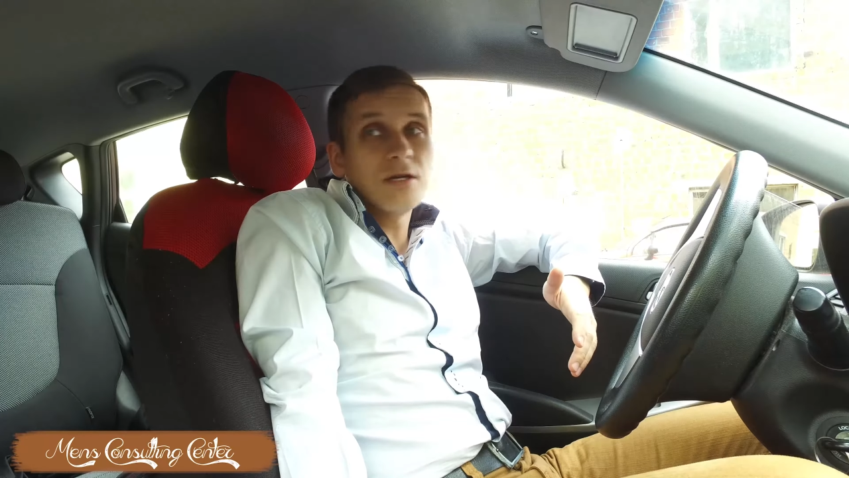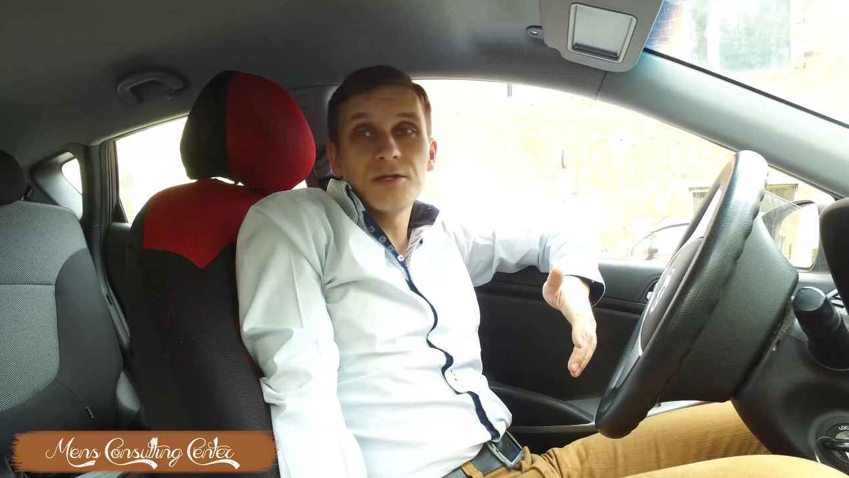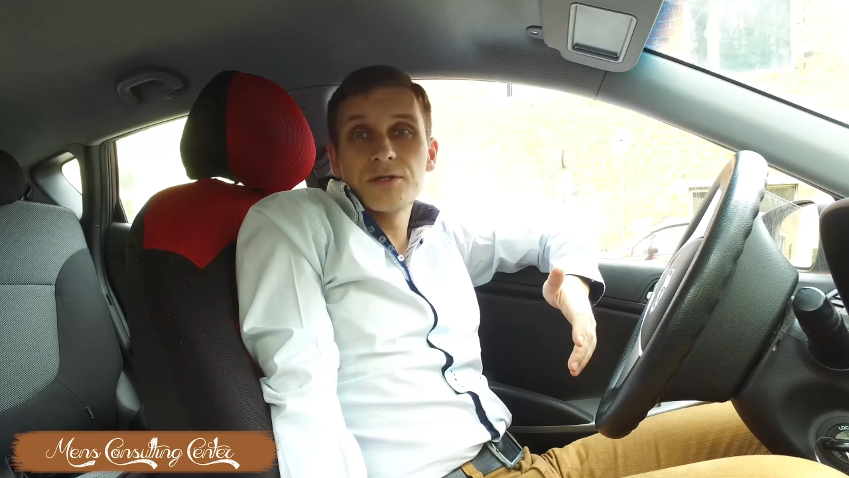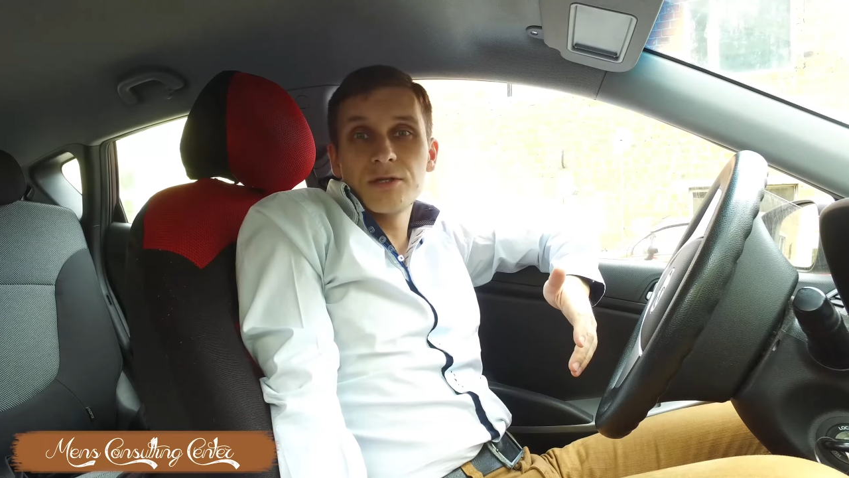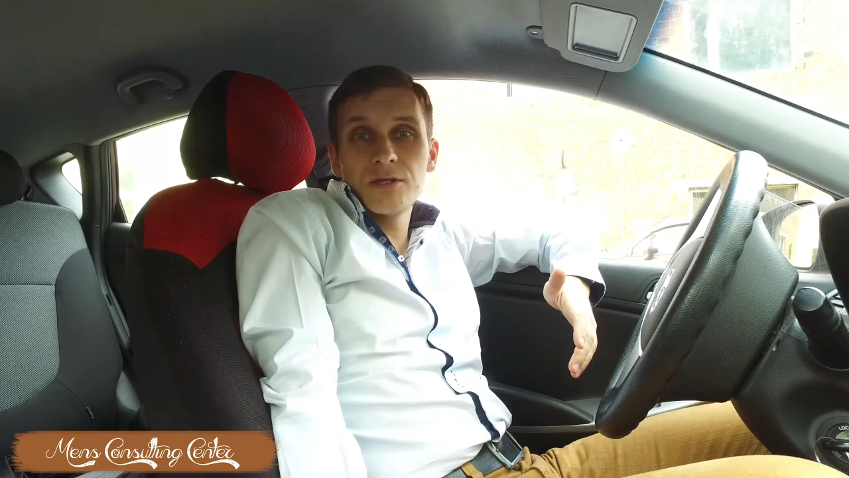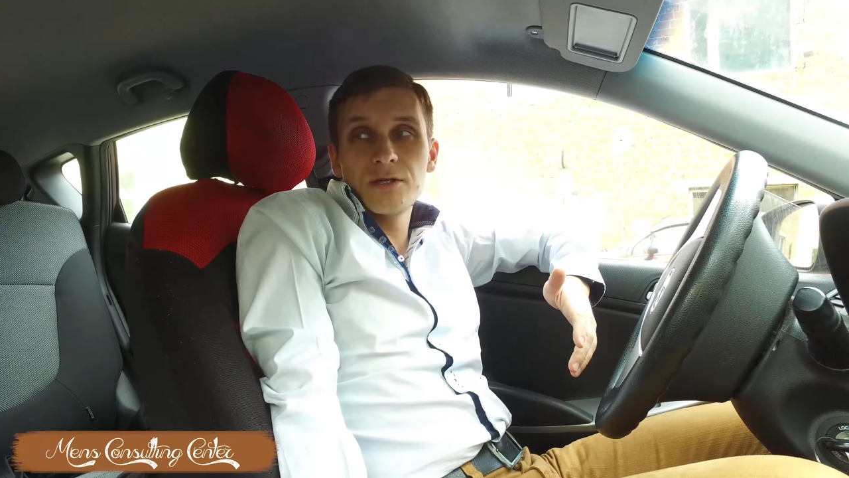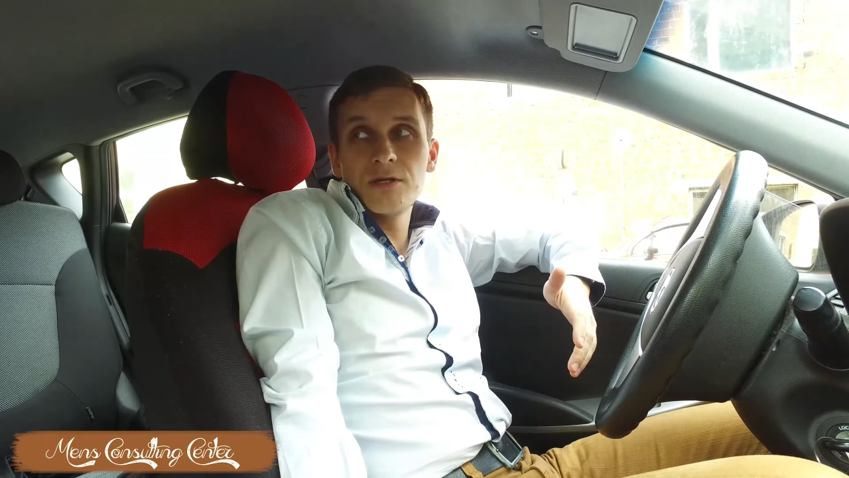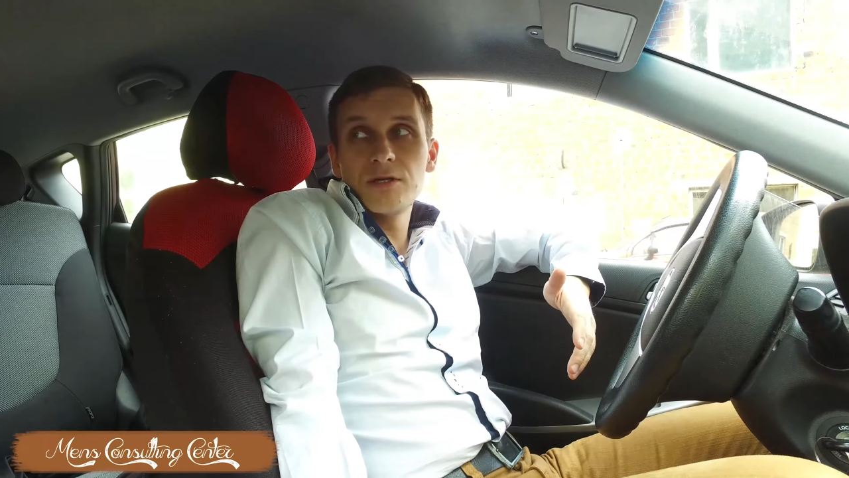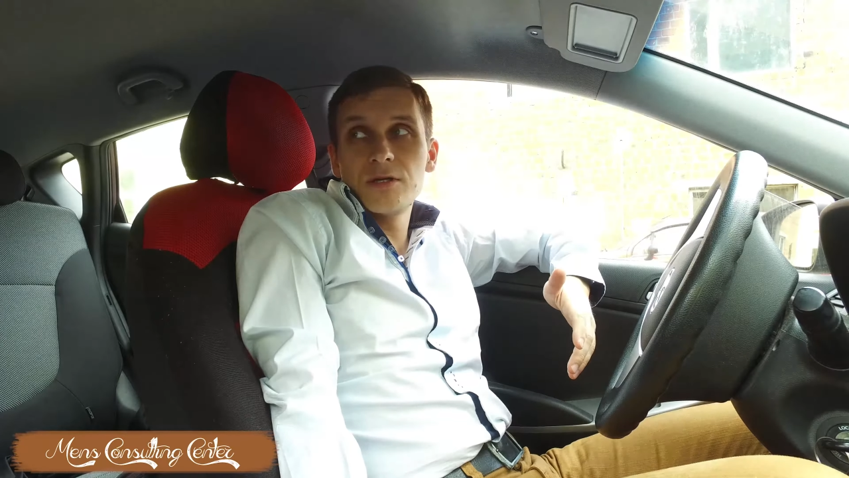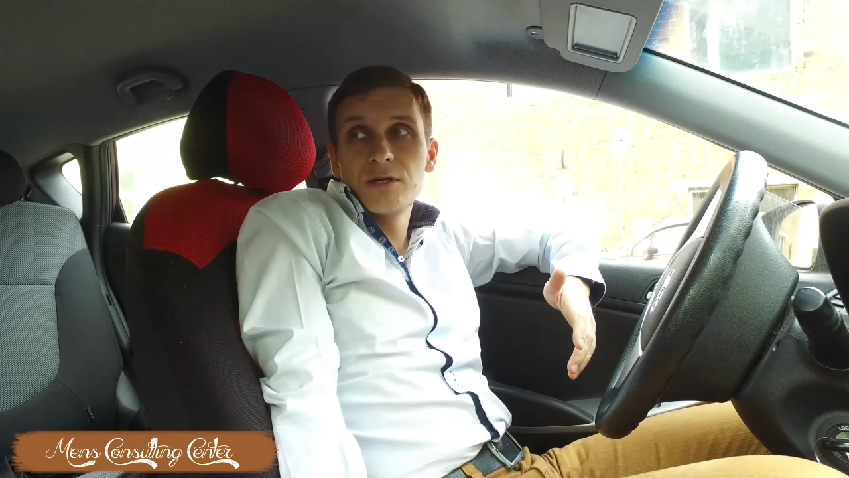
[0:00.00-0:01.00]

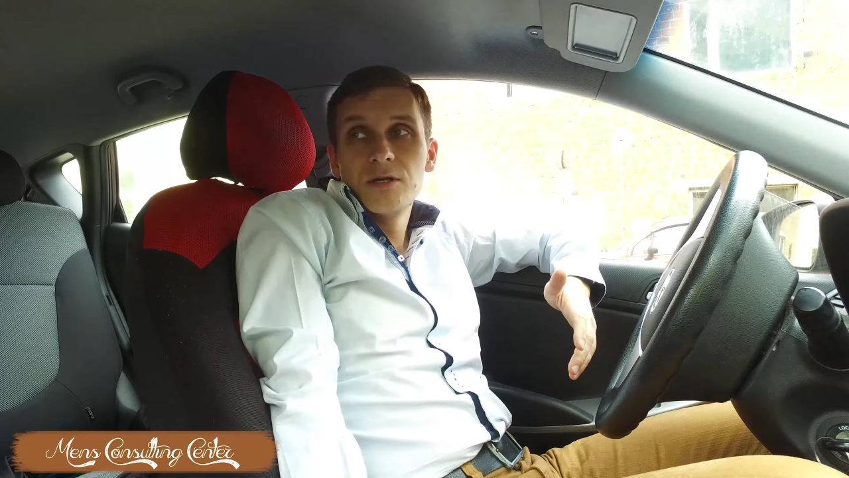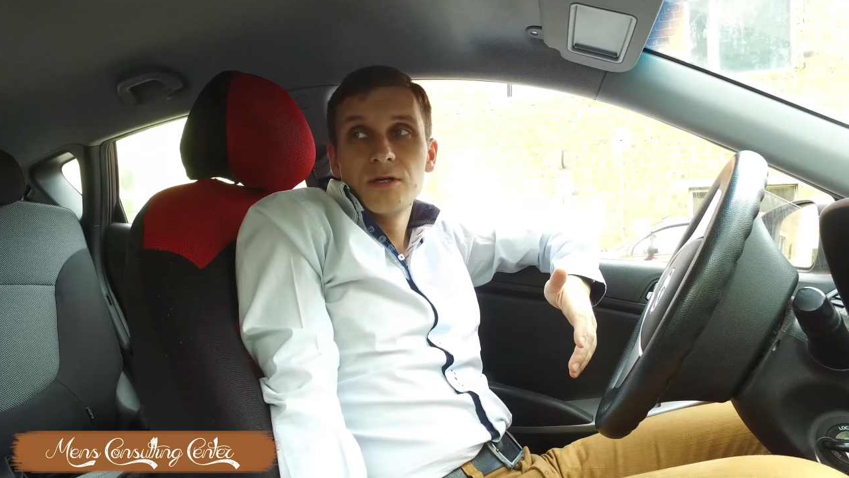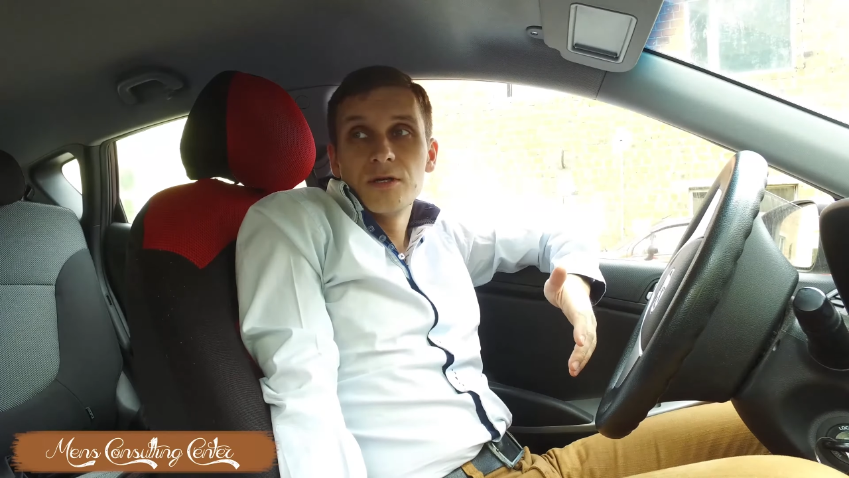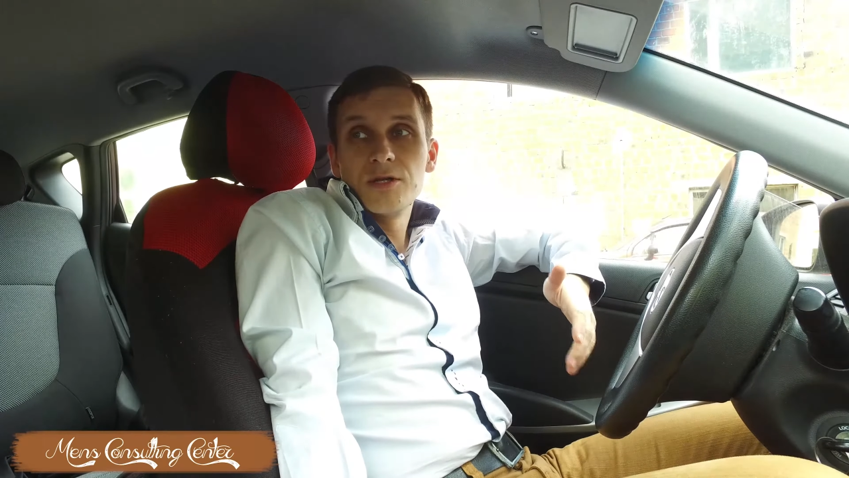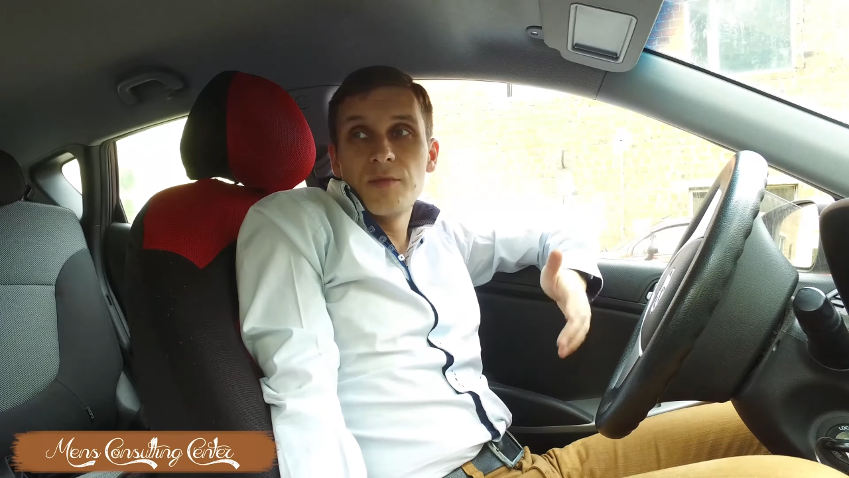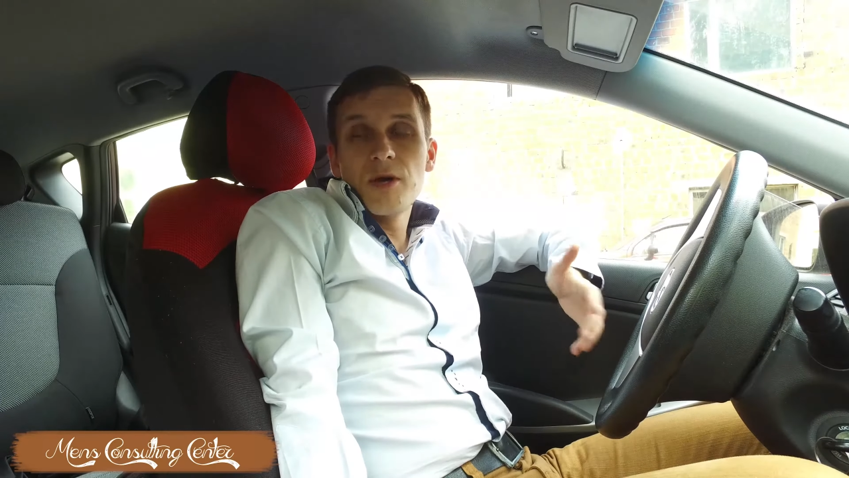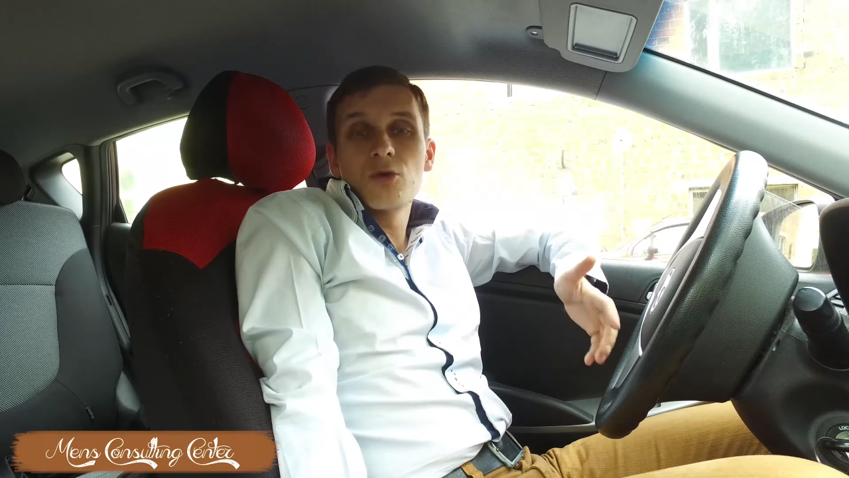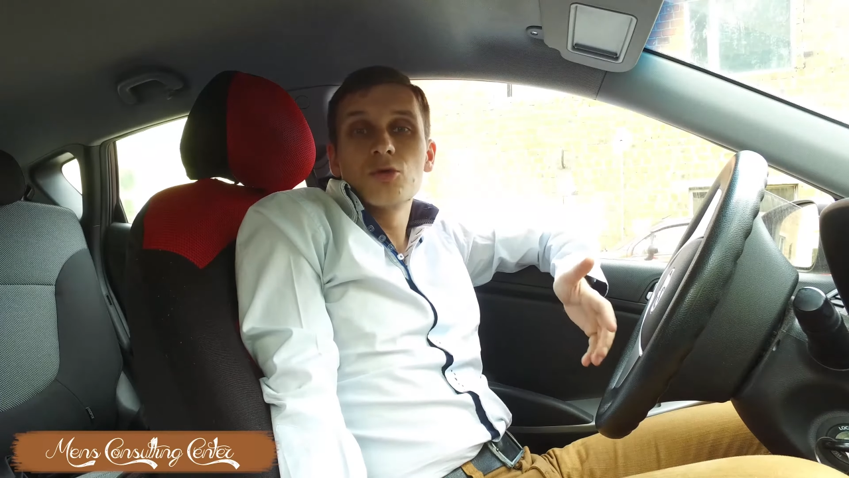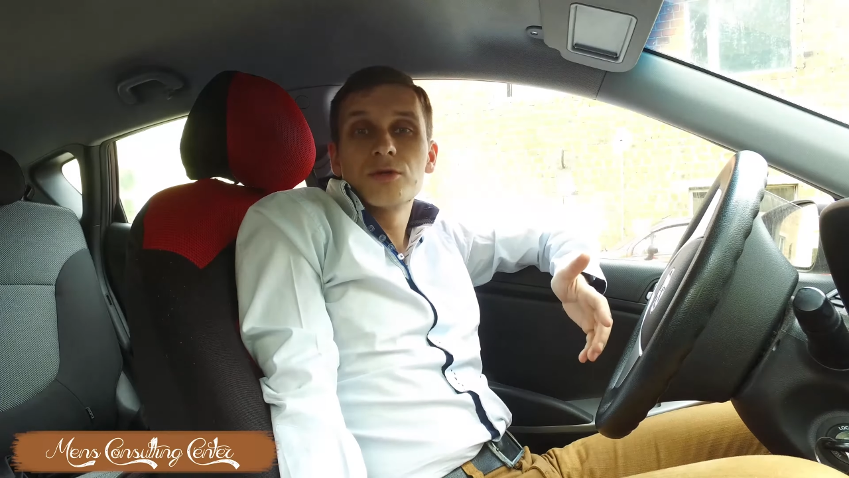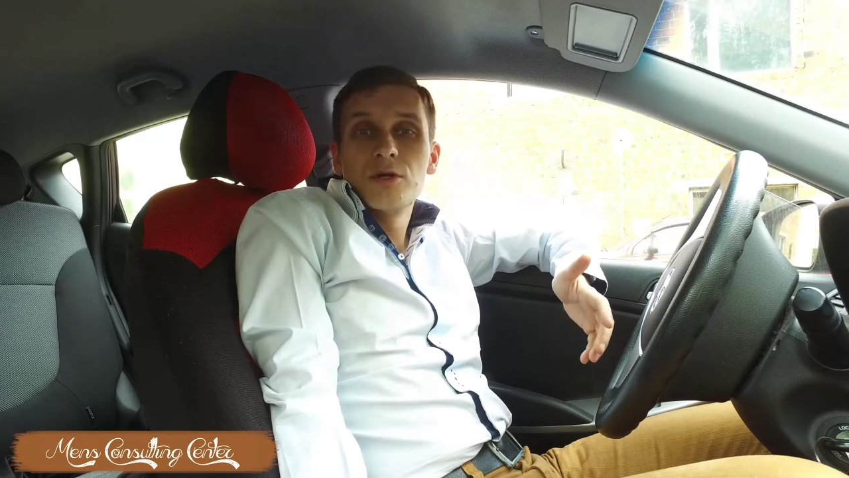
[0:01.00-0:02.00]
это
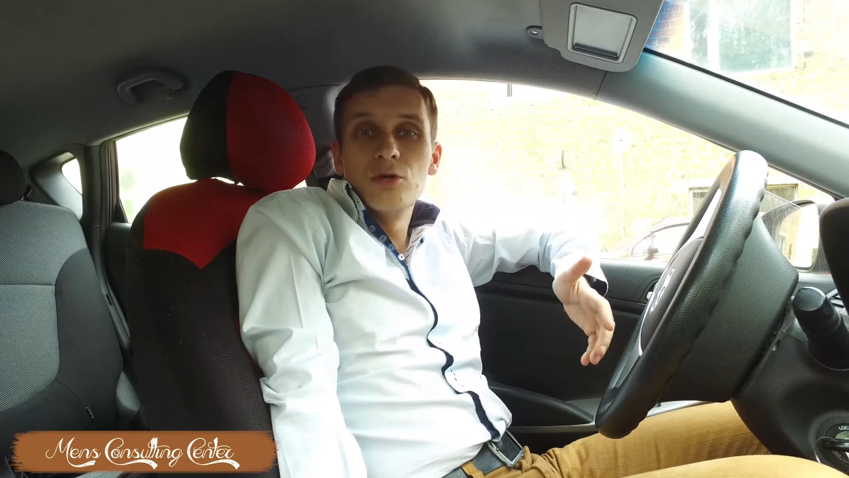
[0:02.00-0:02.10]
наоборот.